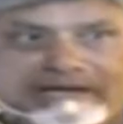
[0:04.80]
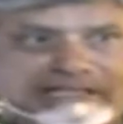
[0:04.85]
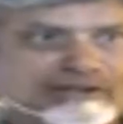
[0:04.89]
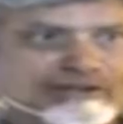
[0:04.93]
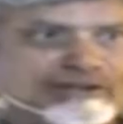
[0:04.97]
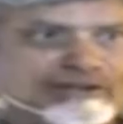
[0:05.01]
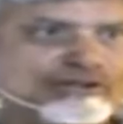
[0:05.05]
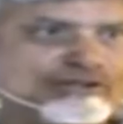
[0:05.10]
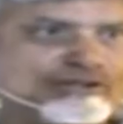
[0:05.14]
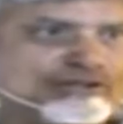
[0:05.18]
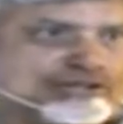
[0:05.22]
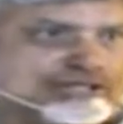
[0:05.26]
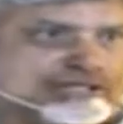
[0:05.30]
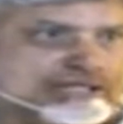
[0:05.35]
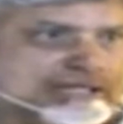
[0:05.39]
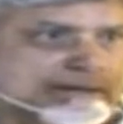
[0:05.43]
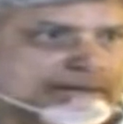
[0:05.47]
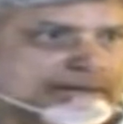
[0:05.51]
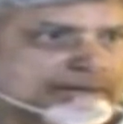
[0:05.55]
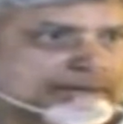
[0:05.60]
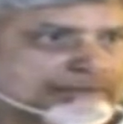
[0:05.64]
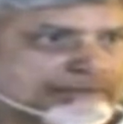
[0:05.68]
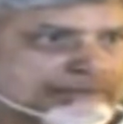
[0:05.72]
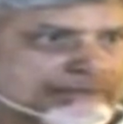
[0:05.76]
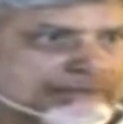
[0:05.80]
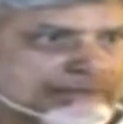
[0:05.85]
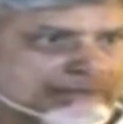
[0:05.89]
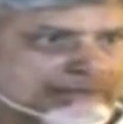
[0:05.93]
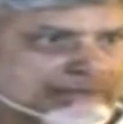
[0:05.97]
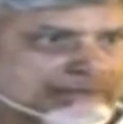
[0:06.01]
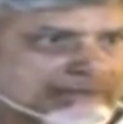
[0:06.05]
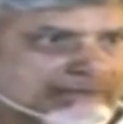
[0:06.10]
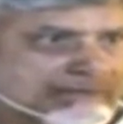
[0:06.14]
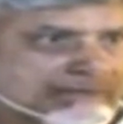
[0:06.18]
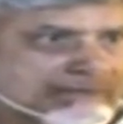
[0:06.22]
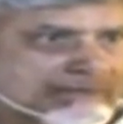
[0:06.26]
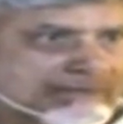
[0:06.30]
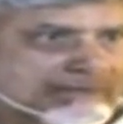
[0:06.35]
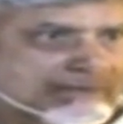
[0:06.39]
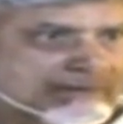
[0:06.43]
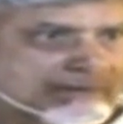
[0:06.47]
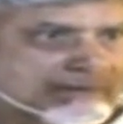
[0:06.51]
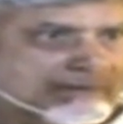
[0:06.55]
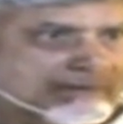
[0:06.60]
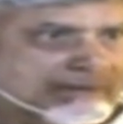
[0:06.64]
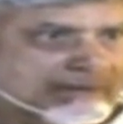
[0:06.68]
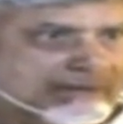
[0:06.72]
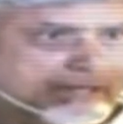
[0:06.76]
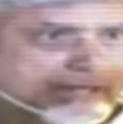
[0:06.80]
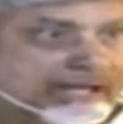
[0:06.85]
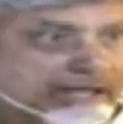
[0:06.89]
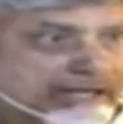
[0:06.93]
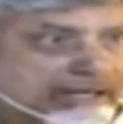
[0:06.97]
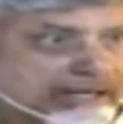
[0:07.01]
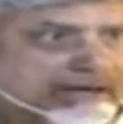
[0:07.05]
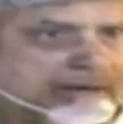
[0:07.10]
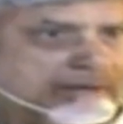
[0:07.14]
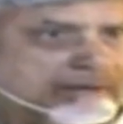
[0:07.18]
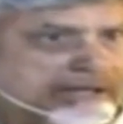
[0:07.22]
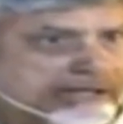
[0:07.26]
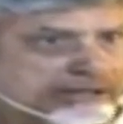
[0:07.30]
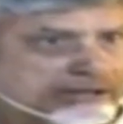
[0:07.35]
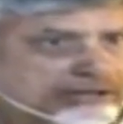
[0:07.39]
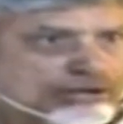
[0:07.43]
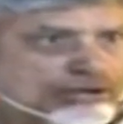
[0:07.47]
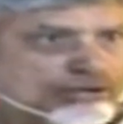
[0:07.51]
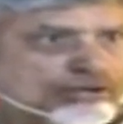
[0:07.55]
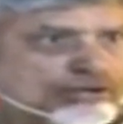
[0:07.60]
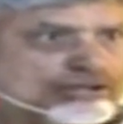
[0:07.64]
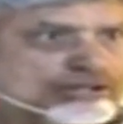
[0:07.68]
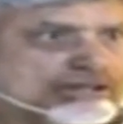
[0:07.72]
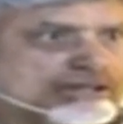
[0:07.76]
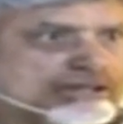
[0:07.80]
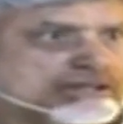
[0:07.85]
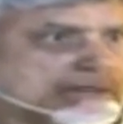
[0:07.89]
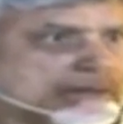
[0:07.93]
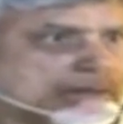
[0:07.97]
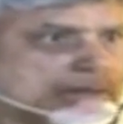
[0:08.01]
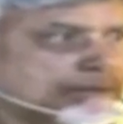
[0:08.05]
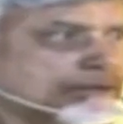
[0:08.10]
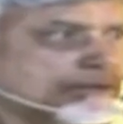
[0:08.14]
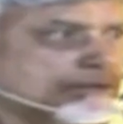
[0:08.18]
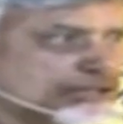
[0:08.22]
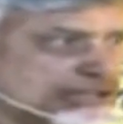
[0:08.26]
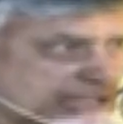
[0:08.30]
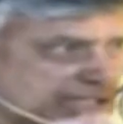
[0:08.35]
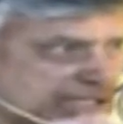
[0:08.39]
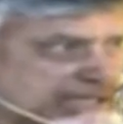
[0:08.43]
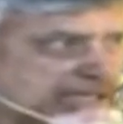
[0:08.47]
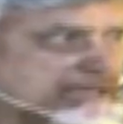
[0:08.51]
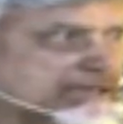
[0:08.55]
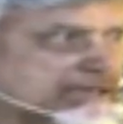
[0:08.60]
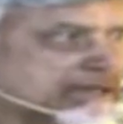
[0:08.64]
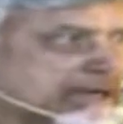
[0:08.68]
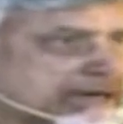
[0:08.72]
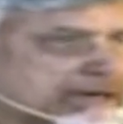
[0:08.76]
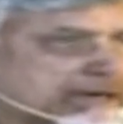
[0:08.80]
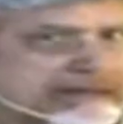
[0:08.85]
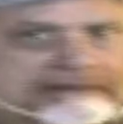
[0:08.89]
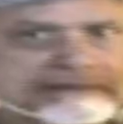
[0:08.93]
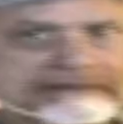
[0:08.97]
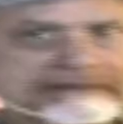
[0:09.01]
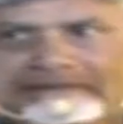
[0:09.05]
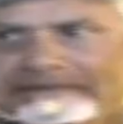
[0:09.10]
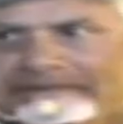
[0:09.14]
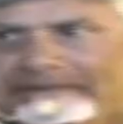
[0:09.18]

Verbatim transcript: పదవుల కోసరం ఎంగిలి మెతుకుల కోసం సపోర్ట్ చేయొద్దండి